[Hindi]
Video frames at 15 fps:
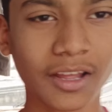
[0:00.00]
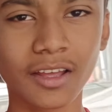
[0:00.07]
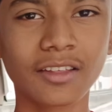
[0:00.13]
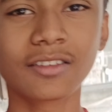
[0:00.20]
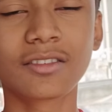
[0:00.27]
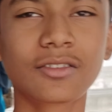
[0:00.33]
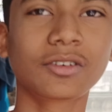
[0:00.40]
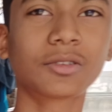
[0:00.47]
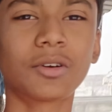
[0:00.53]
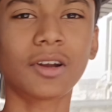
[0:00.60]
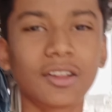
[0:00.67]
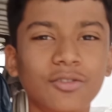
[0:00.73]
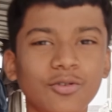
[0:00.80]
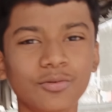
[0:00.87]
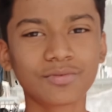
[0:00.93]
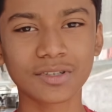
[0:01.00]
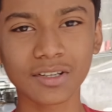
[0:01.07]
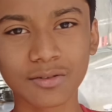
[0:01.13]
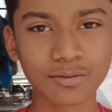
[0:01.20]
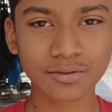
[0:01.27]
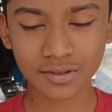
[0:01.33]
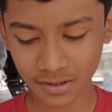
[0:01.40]
गई इसको थोड़ा धूप से
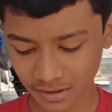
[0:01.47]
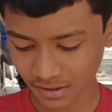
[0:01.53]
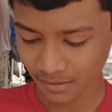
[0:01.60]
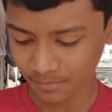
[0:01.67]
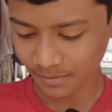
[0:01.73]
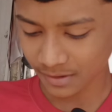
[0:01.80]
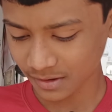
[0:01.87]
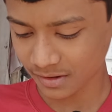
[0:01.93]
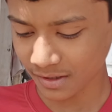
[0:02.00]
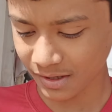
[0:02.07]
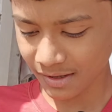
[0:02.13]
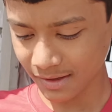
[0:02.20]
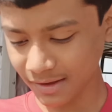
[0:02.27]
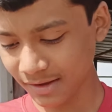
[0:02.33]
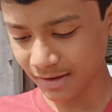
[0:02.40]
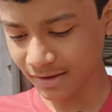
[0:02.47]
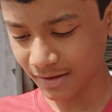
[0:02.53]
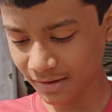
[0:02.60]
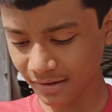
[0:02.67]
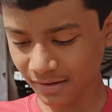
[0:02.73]
दूर रखना पड़ता है